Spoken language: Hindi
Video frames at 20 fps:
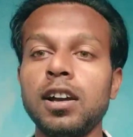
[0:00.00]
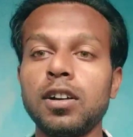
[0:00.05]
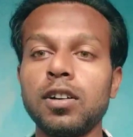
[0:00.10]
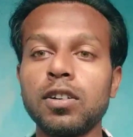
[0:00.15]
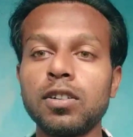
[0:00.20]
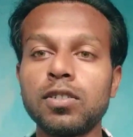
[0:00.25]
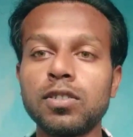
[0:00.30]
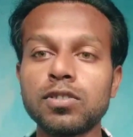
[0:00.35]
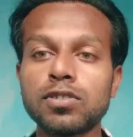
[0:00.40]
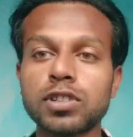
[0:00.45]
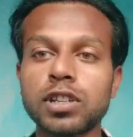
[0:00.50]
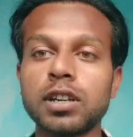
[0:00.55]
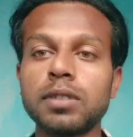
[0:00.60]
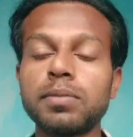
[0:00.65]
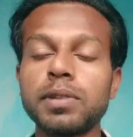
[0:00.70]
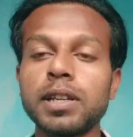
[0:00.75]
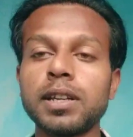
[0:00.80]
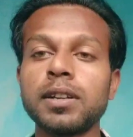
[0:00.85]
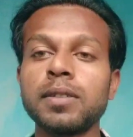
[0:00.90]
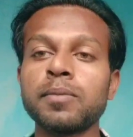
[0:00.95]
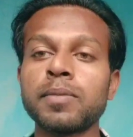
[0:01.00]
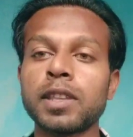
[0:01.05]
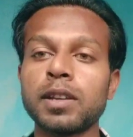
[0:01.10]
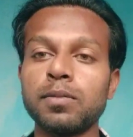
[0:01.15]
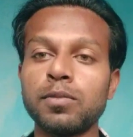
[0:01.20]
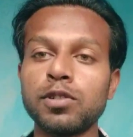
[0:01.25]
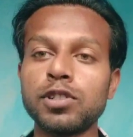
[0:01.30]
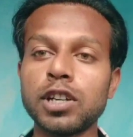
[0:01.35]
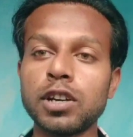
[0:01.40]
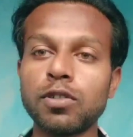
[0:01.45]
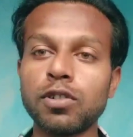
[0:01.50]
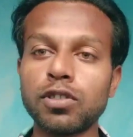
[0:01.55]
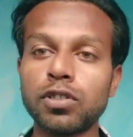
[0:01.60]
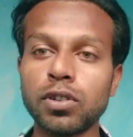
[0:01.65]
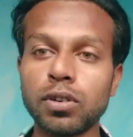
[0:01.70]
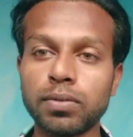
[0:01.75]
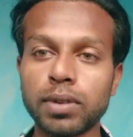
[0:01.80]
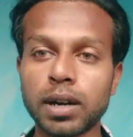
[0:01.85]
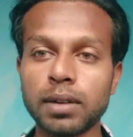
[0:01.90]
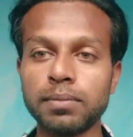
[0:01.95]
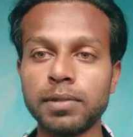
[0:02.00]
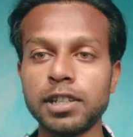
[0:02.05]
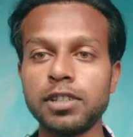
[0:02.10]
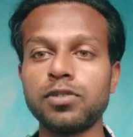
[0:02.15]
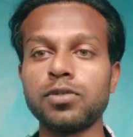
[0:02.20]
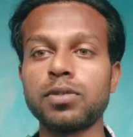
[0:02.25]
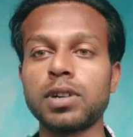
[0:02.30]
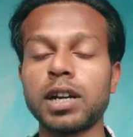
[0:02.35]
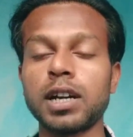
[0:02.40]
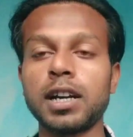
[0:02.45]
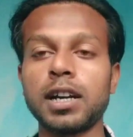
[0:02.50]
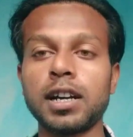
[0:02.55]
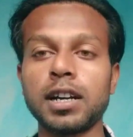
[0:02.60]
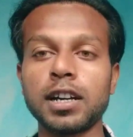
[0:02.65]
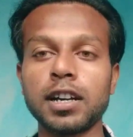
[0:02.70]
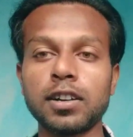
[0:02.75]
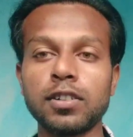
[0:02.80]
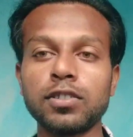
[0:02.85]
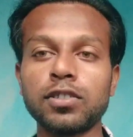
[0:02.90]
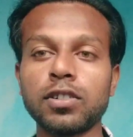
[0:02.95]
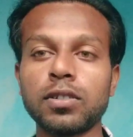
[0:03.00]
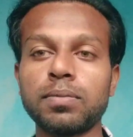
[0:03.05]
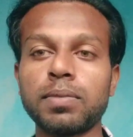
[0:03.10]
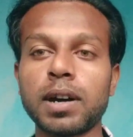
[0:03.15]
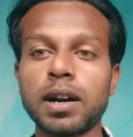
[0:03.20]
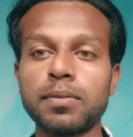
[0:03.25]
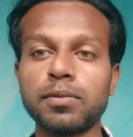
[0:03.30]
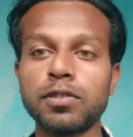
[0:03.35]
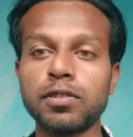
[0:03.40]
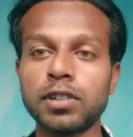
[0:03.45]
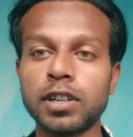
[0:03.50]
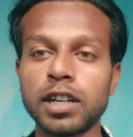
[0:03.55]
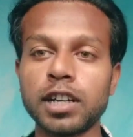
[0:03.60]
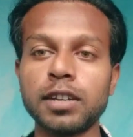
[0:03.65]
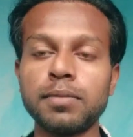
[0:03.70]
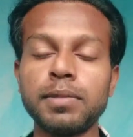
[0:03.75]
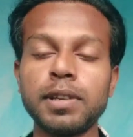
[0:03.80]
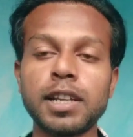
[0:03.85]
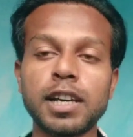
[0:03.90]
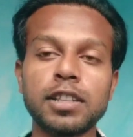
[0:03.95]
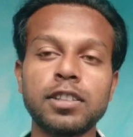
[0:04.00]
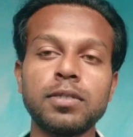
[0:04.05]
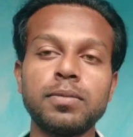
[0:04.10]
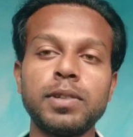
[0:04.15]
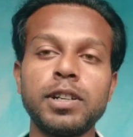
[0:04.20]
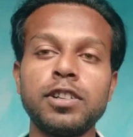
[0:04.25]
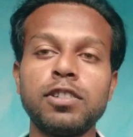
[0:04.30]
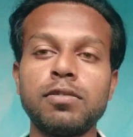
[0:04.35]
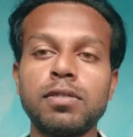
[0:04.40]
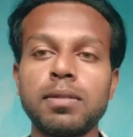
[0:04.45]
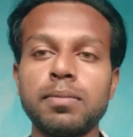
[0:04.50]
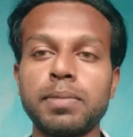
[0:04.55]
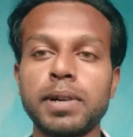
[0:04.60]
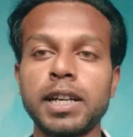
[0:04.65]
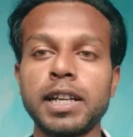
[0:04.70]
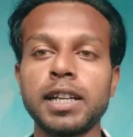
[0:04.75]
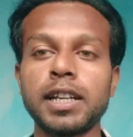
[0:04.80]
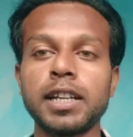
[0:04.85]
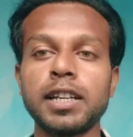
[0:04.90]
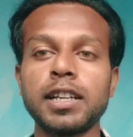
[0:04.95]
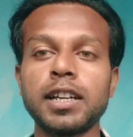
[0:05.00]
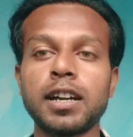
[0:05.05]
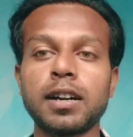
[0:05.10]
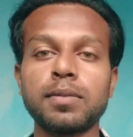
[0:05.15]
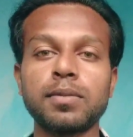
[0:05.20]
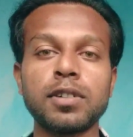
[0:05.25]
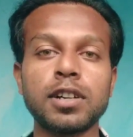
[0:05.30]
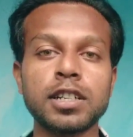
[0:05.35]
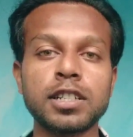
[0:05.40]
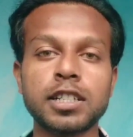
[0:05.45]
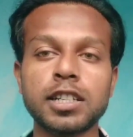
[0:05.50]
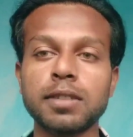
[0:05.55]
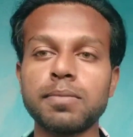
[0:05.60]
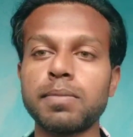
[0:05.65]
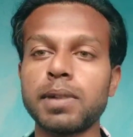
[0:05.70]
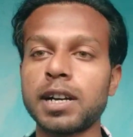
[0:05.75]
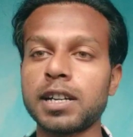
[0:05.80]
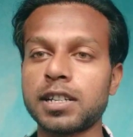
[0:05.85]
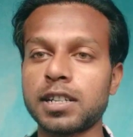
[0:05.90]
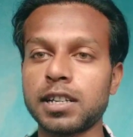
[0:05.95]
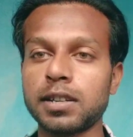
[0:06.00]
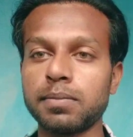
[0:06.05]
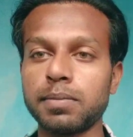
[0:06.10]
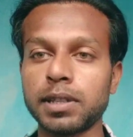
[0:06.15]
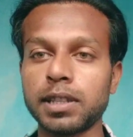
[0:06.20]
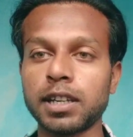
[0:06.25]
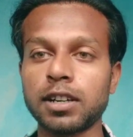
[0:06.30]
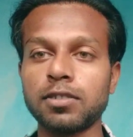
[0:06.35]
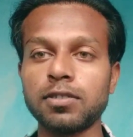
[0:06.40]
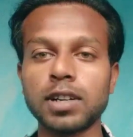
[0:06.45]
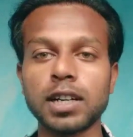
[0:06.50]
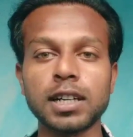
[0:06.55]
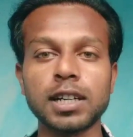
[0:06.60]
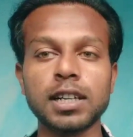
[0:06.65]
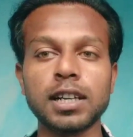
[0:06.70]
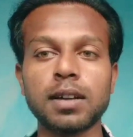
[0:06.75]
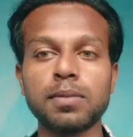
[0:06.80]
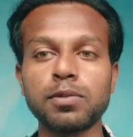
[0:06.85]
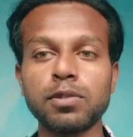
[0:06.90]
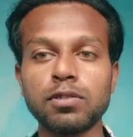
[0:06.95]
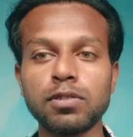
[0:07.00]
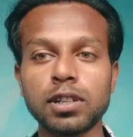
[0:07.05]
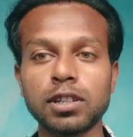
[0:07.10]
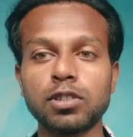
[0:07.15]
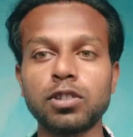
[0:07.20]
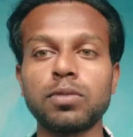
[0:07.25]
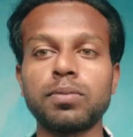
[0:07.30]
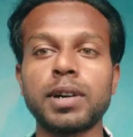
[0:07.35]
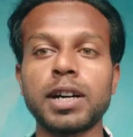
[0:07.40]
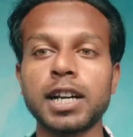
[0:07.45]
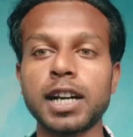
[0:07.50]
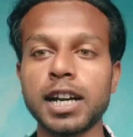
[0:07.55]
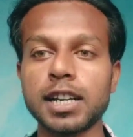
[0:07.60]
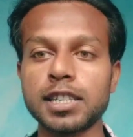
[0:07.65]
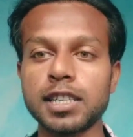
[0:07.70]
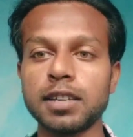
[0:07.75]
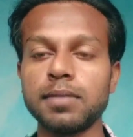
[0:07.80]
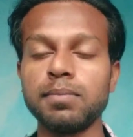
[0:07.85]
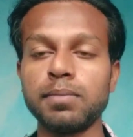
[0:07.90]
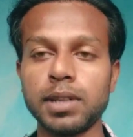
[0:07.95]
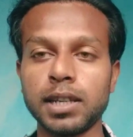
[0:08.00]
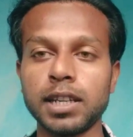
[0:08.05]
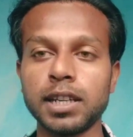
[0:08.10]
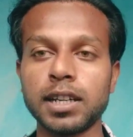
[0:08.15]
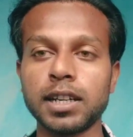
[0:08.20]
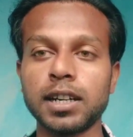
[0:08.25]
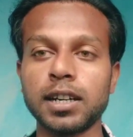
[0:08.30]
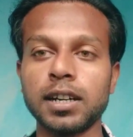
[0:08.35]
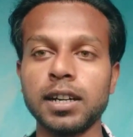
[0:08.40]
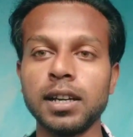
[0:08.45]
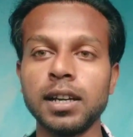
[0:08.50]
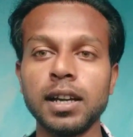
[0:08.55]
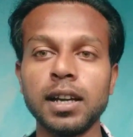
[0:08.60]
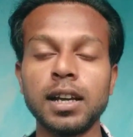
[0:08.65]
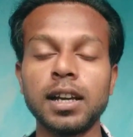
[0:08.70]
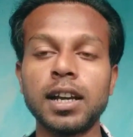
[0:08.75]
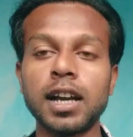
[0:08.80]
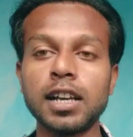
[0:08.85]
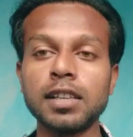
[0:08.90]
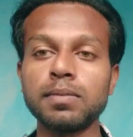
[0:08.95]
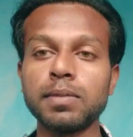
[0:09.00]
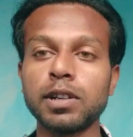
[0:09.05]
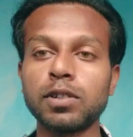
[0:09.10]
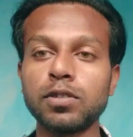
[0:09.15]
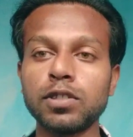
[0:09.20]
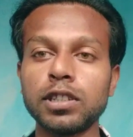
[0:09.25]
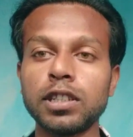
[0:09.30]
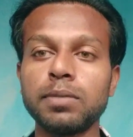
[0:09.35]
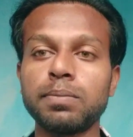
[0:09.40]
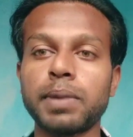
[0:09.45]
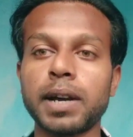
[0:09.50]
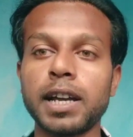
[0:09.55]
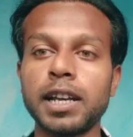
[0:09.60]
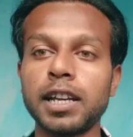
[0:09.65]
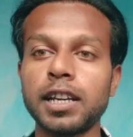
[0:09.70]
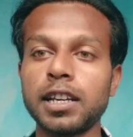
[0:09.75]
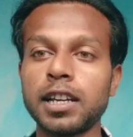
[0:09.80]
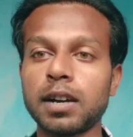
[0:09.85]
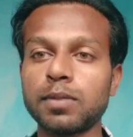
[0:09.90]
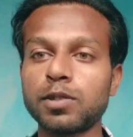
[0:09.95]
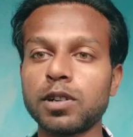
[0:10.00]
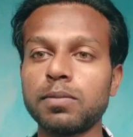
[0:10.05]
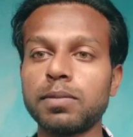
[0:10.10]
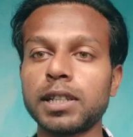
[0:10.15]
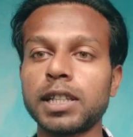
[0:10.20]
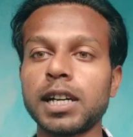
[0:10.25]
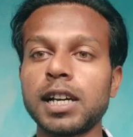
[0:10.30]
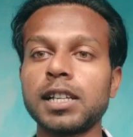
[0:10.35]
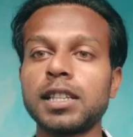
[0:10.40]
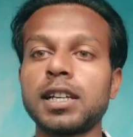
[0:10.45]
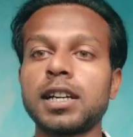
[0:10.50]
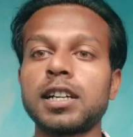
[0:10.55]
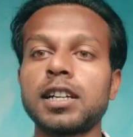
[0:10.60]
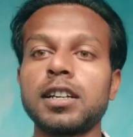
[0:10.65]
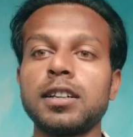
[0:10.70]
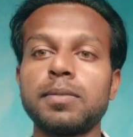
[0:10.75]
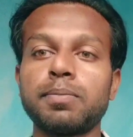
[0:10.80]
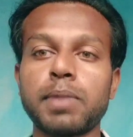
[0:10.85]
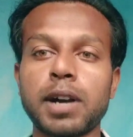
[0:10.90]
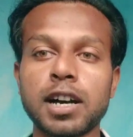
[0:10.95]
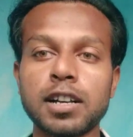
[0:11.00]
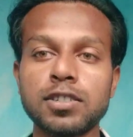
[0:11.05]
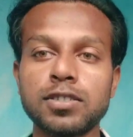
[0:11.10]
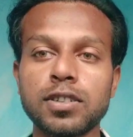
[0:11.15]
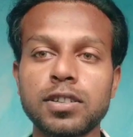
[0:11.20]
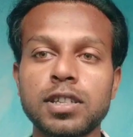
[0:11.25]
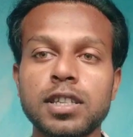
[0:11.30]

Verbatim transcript: वो खुशखबरी मुझे वो तोहफा मिल चुका है अगर वो तोहफा आपको नहीं मिला है तो वीडियो में बने रहिए आपको स्टेप बाय स्टेप बताऊंगा कि आपको तोहफा कैसे मिलेगा गाइज मैं कुछ दिन पहले ही आपको बताया था कि 500